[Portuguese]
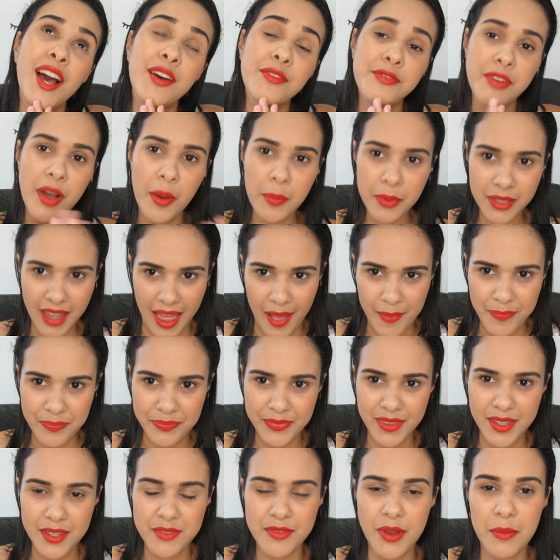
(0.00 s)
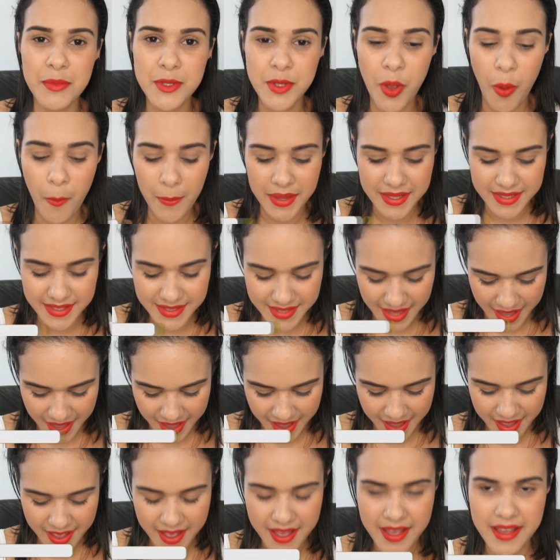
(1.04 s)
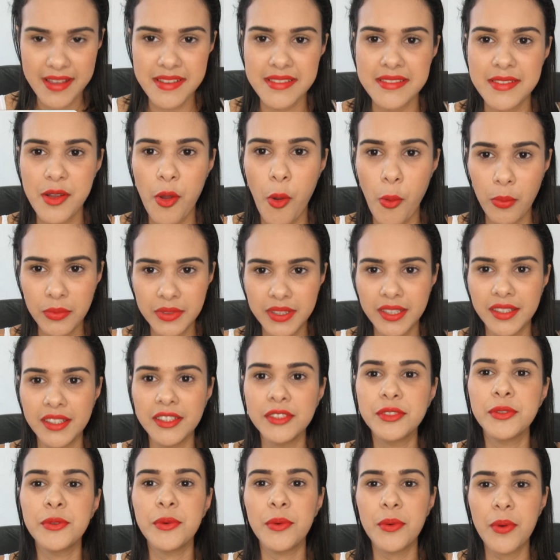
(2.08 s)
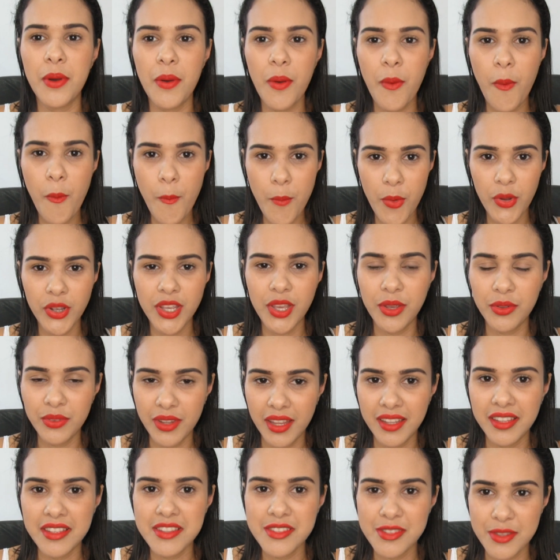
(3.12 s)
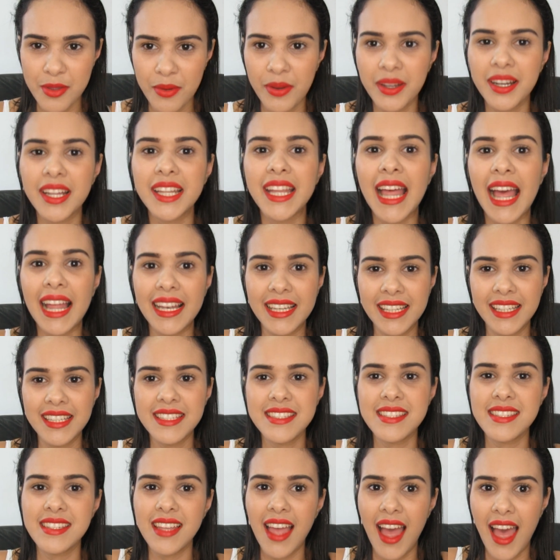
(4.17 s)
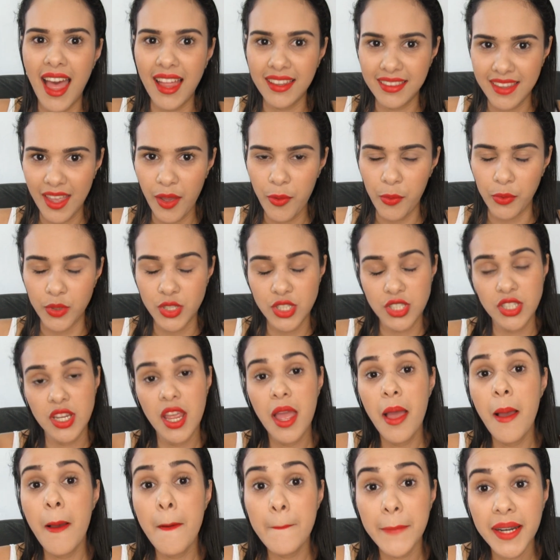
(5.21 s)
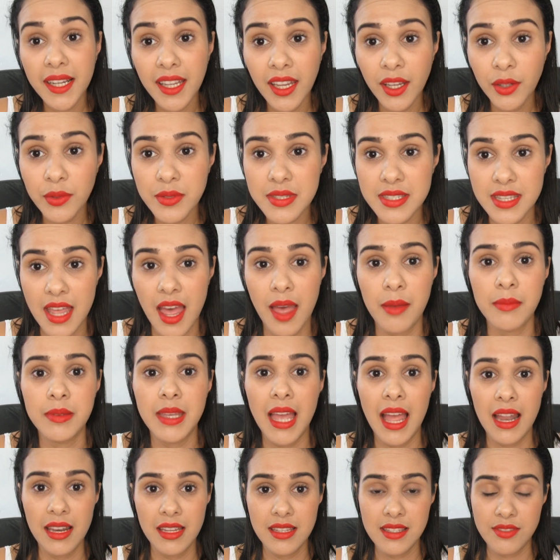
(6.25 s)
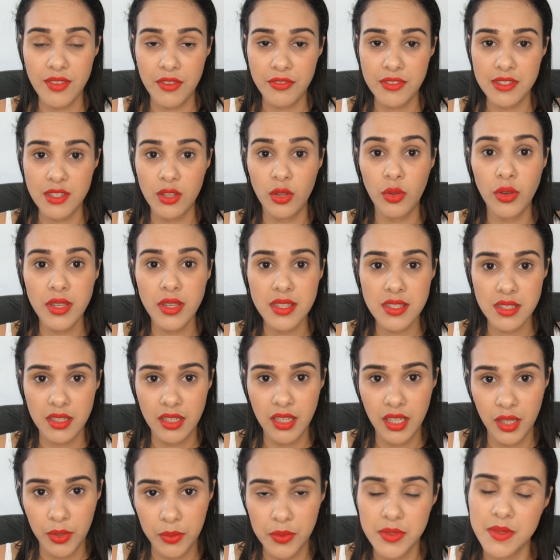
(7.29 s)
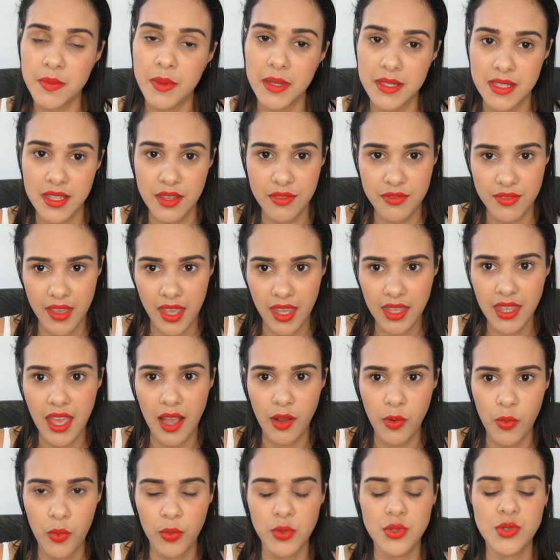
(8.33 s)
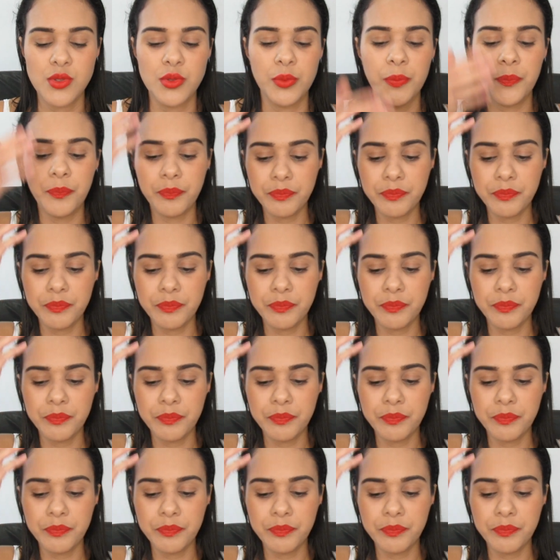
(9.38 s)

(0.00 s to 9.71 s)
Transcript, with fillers: Vamos lá, vamos começar contando um pouquinho da história da Alice até hoje. Para quem não sabe, a Alice vai fazer dois aninhos mês que vem, em agosto.